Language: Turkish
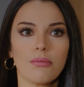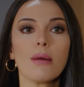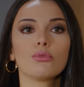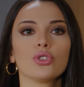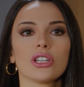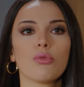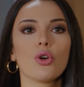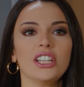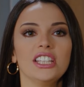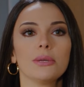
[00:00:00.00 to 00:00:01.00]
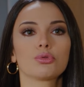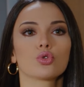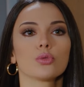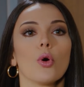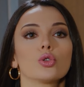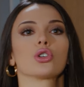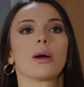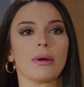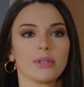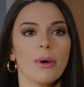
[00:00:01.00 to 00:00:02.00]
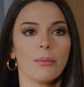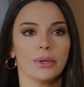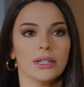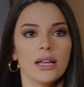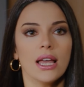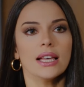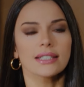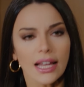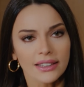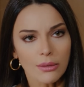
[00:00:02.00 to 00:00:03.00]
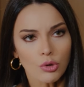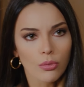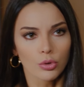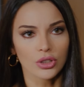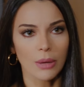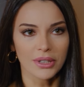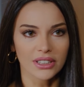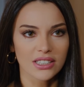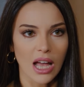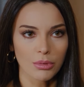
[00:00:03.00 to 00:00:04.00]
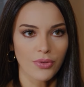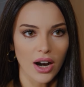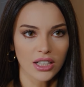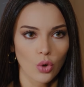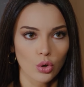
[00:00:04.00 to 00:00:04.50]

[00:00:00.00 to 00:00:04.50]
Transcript: Ben bunları böyle yiyip susup oturamam tamam mı? Sen demiyor muydun hep Yıldız'dan bir farkın